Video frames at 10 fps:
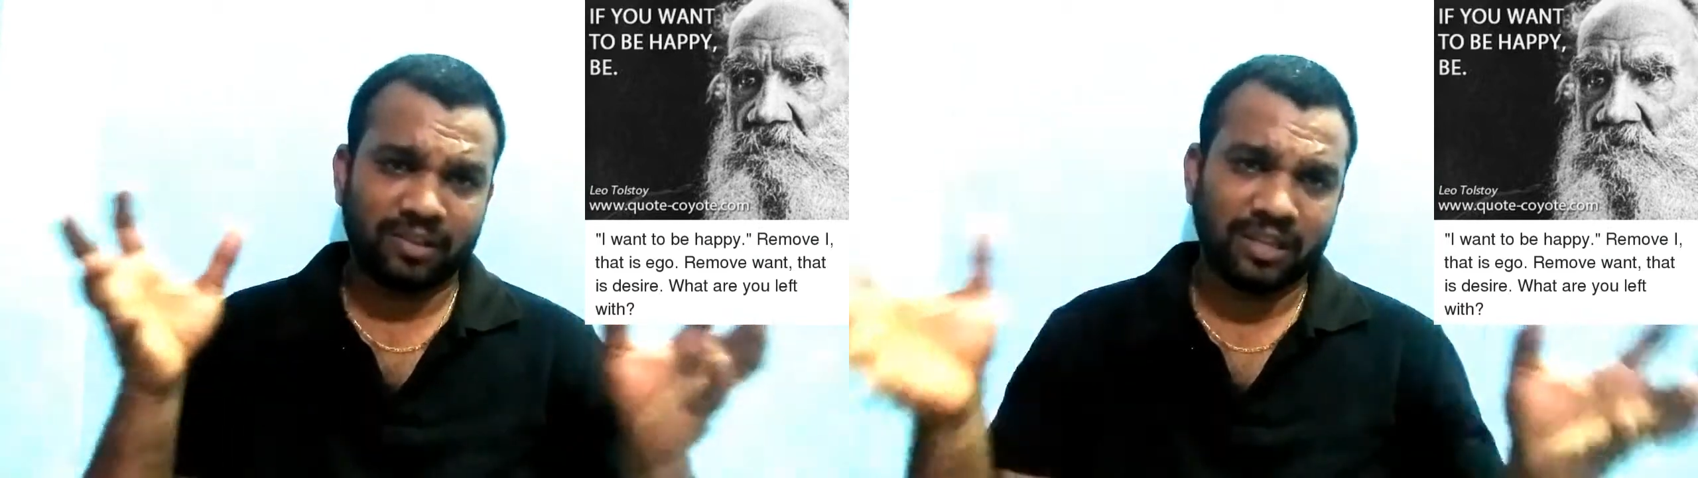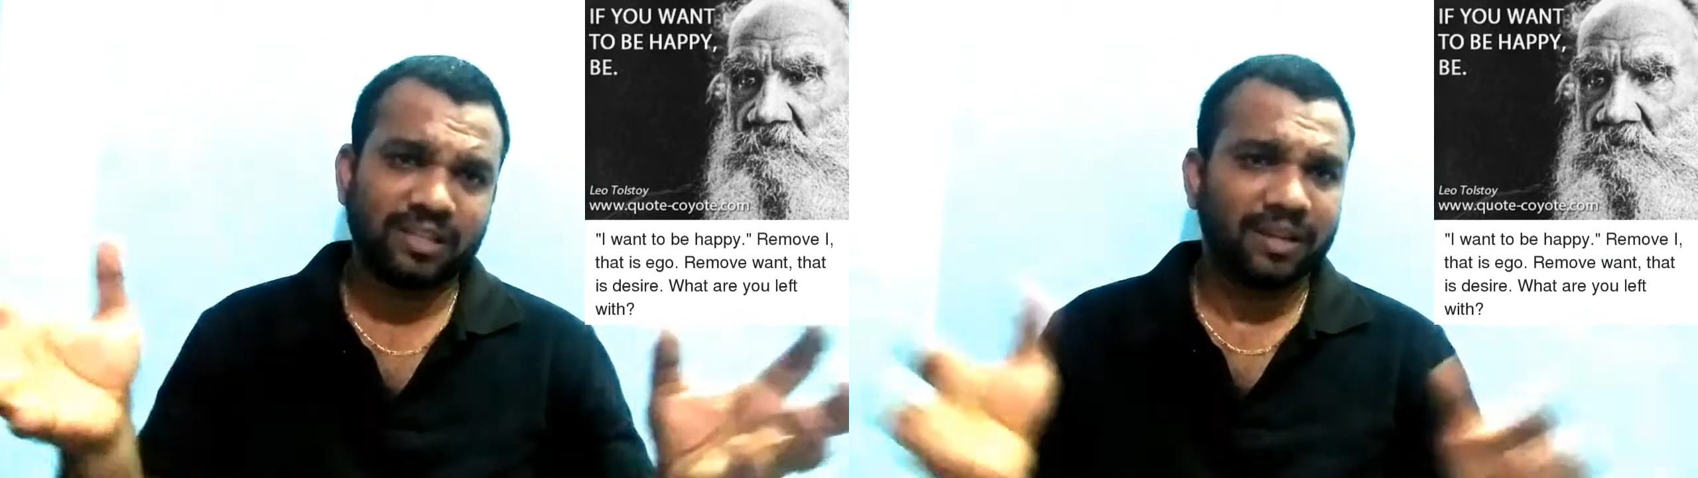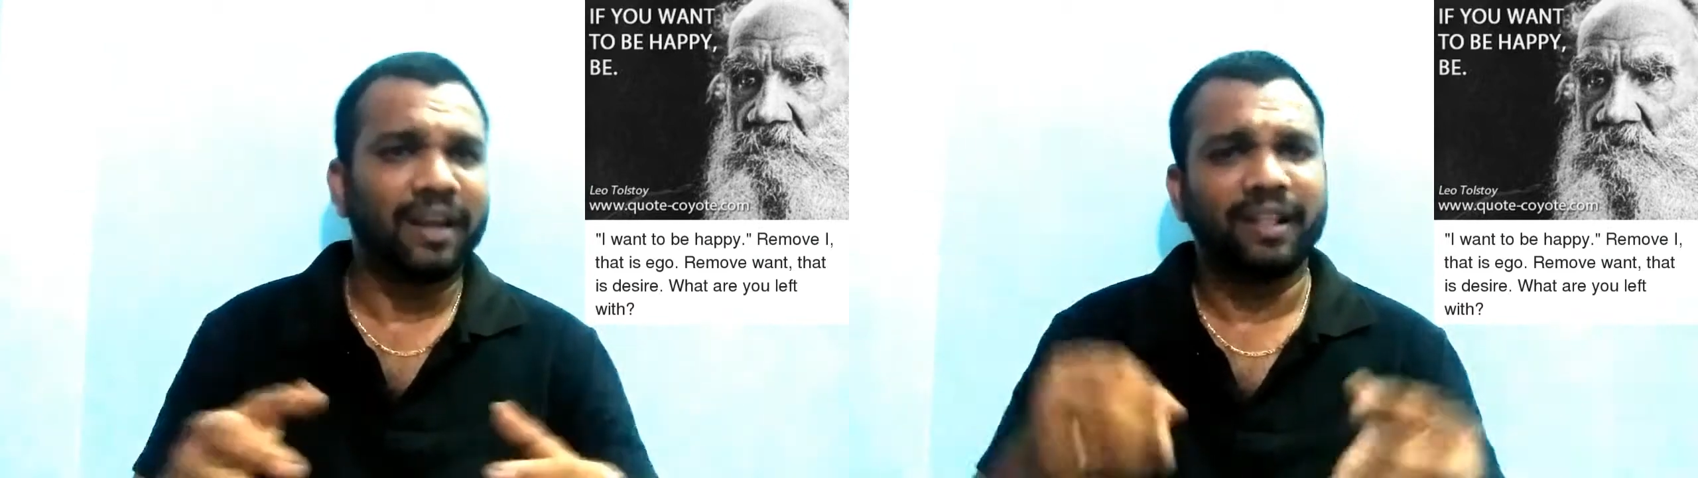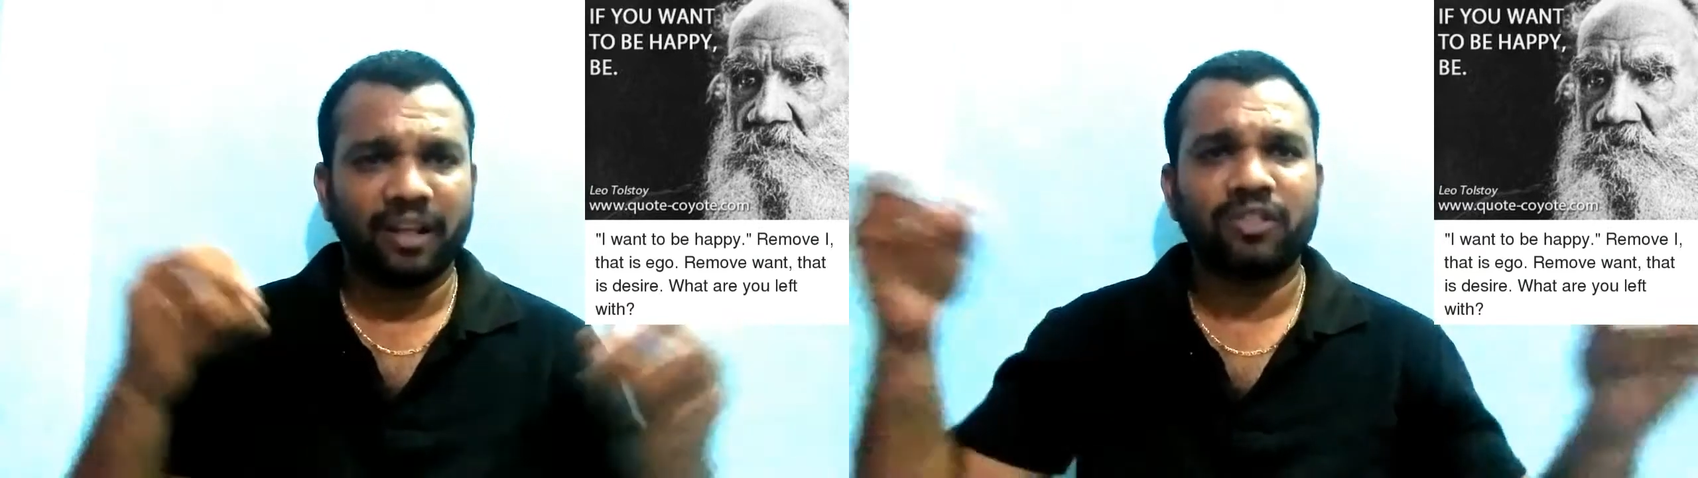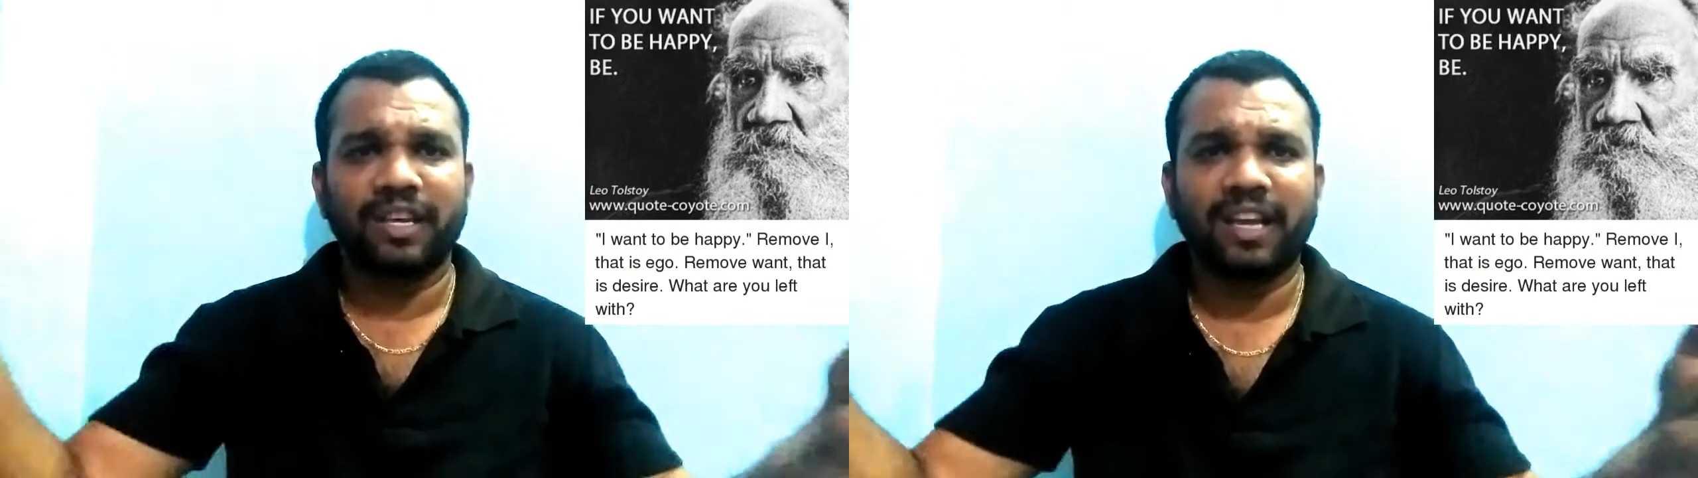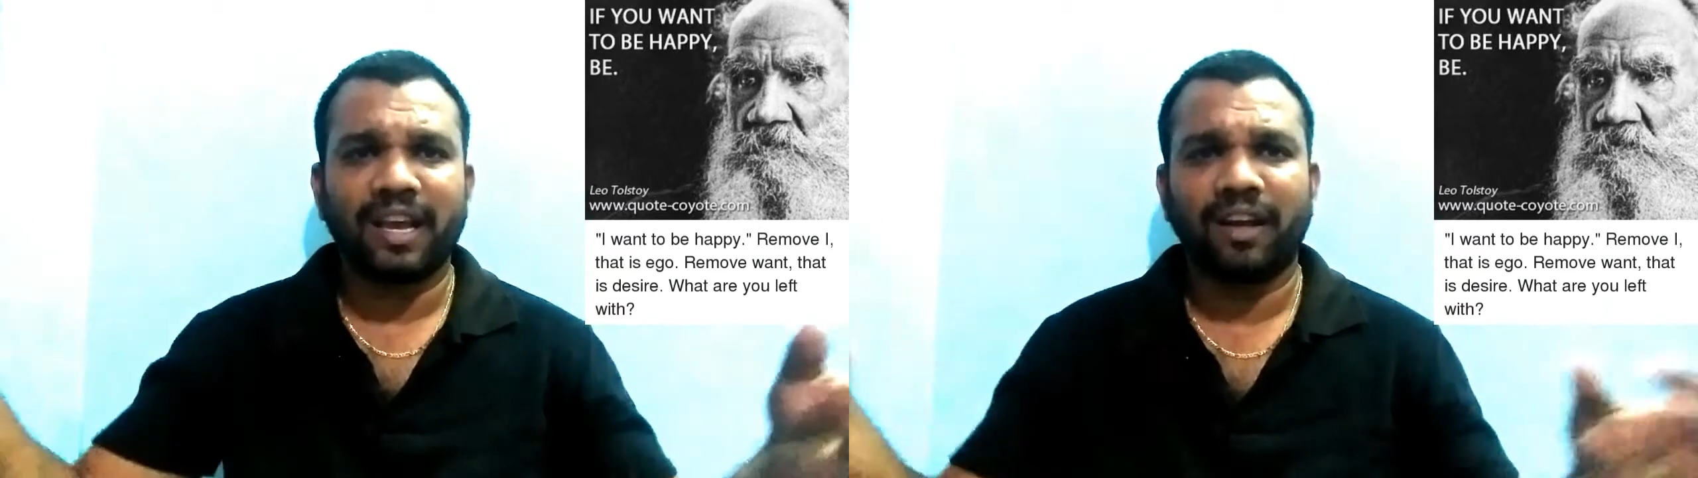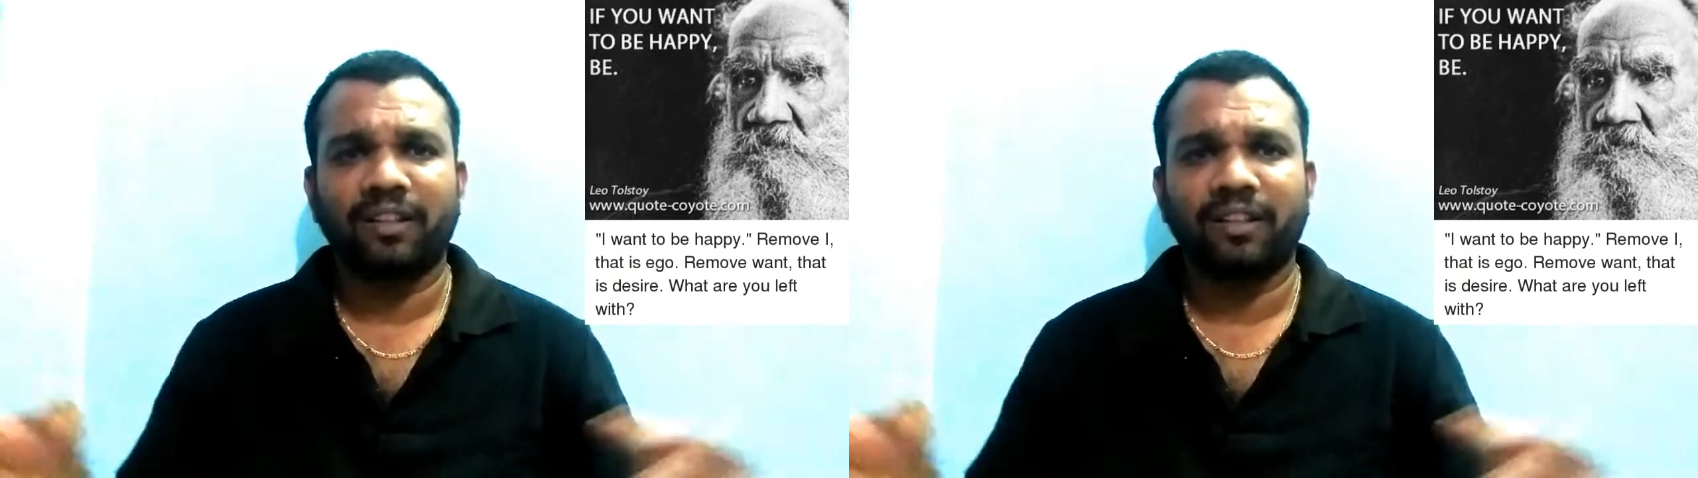ஜஸ்ட் ஏதாவது திங்கிங்காக